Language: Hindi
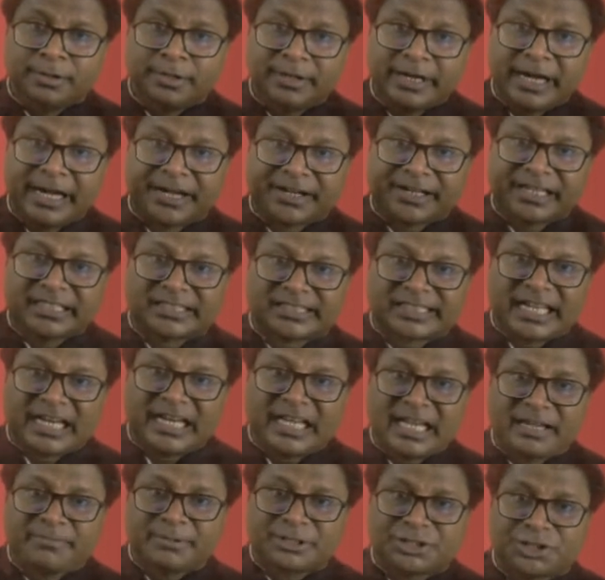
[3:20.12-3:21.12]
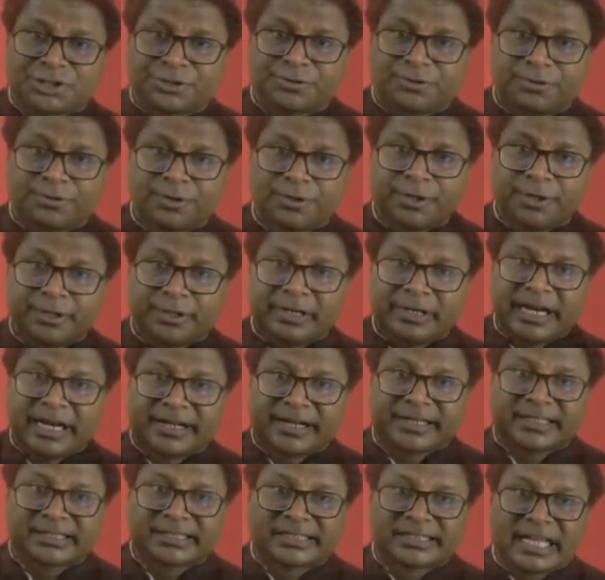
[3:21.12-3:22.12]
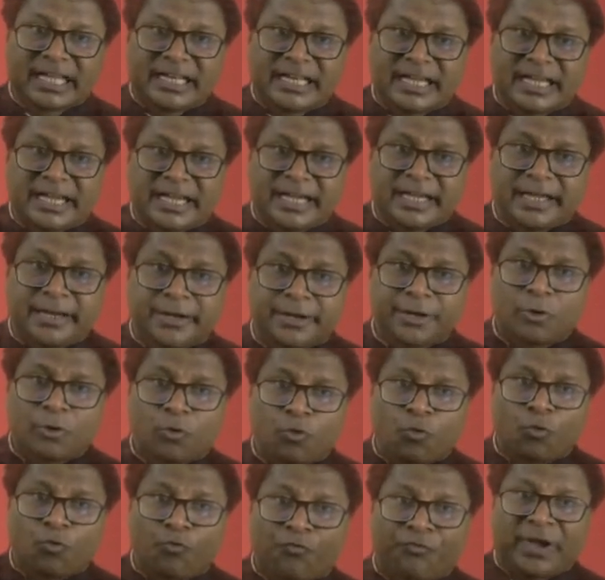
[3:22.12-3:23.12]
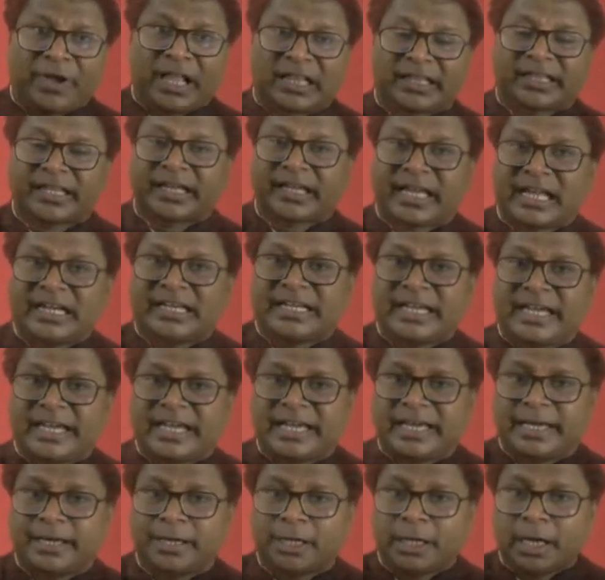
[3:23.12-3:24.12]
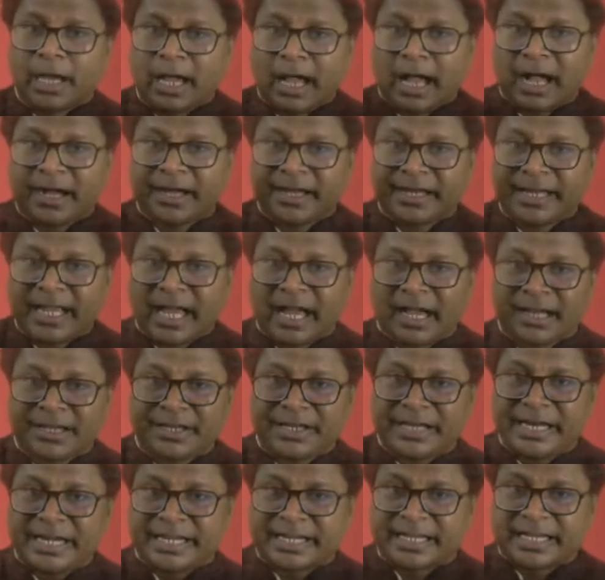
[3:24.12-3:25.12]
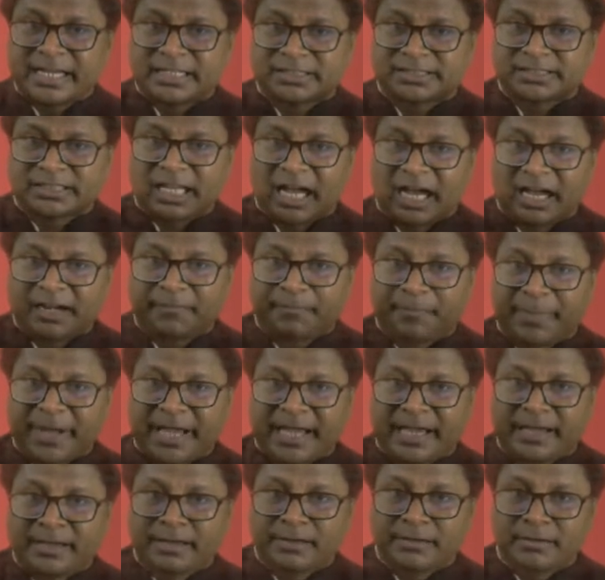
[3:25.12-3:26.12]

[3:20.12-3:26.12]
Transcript: इट किसके लिए है बच्चों इट किसके लिए है वेल्थ के लिए है अगर यहां इट के स्थान पे